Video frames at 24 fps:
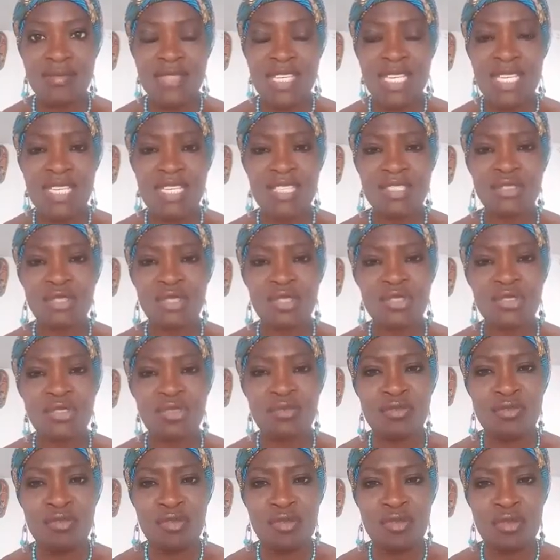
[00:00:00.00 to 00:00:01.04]
Et les deux
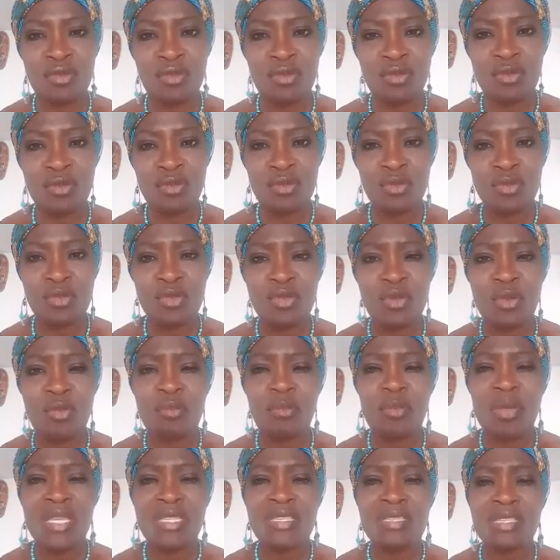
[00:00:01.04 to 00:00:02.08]
chevaux se
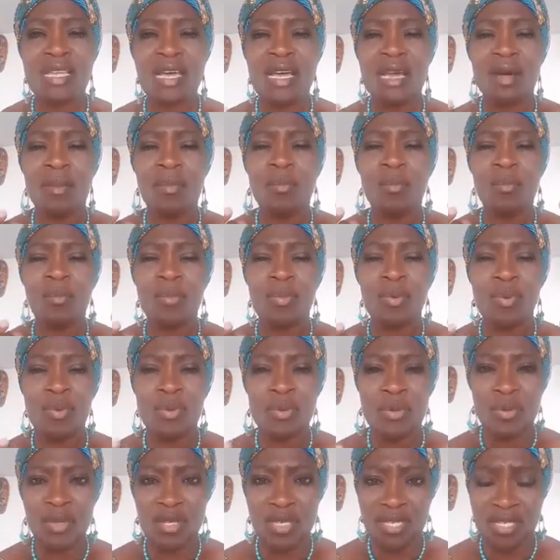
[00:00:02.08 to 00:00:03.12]
mettent à
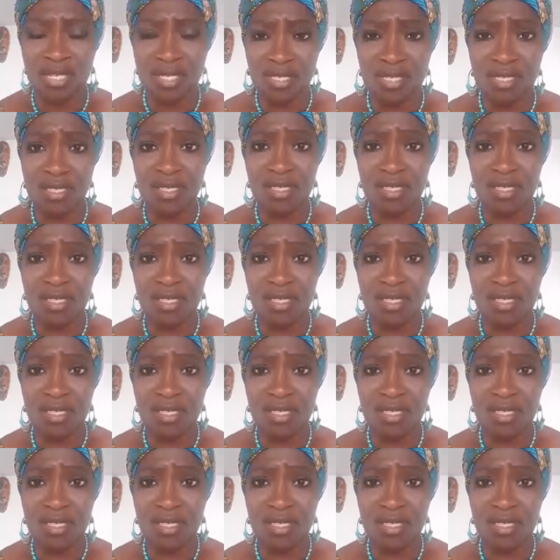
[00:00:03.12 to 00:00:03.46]
pleurer,